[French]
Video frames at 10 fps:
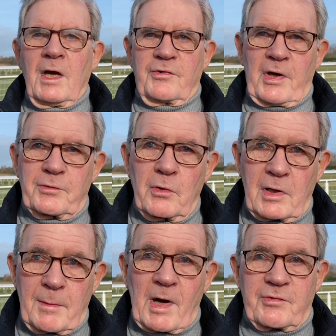J'adore
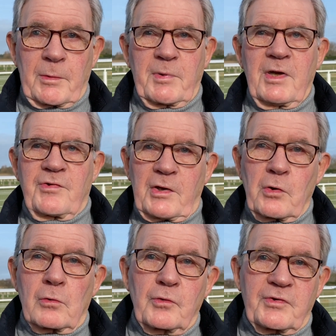la marche à pied,
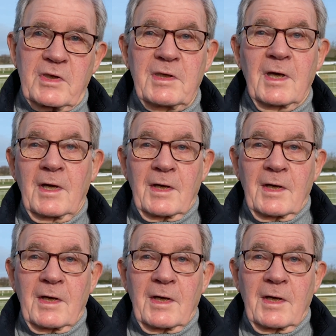j'adore le ski.